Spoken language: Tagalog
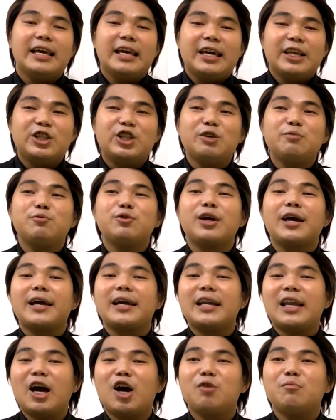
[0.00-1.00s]
hindi mo na
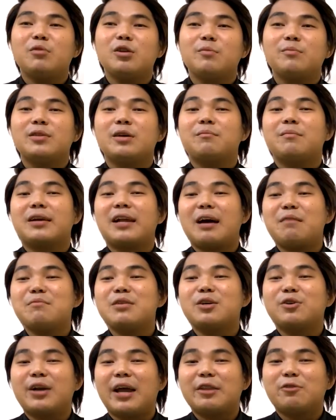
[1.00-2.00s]
kailangan uminom ng
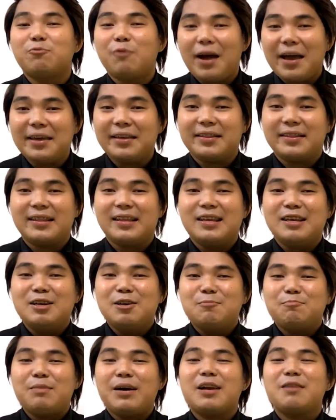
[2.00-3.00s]
maraming red wine
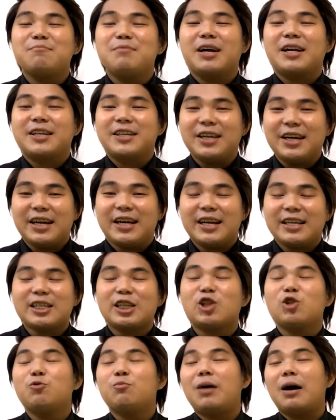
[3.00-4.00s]
para mag-nourish
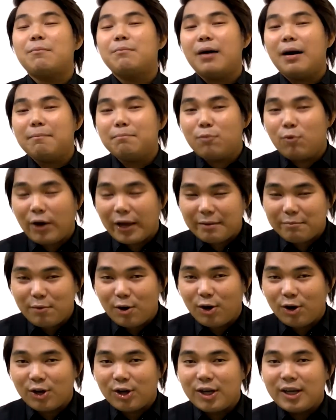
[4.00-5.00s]
at lumaba ang buhay
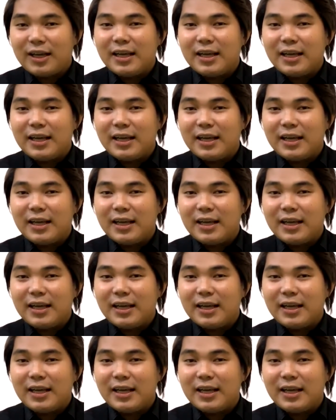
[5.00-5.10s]
mo.